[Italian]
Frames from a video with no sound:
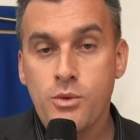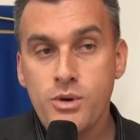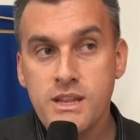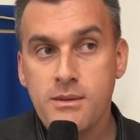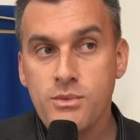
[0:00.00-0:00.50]

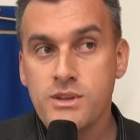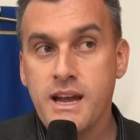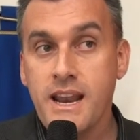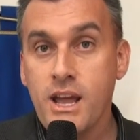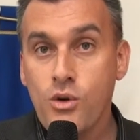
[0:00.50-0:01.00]
comunità
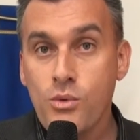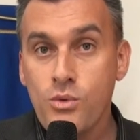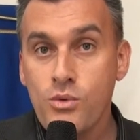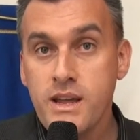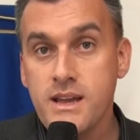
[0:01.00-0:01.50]
montane e
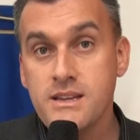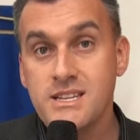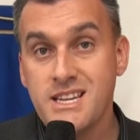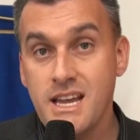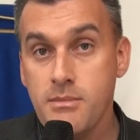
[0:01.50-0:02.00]
comuni
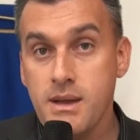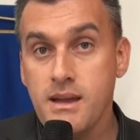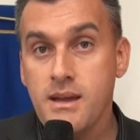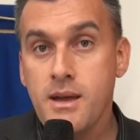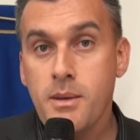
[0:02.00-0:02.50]
insieme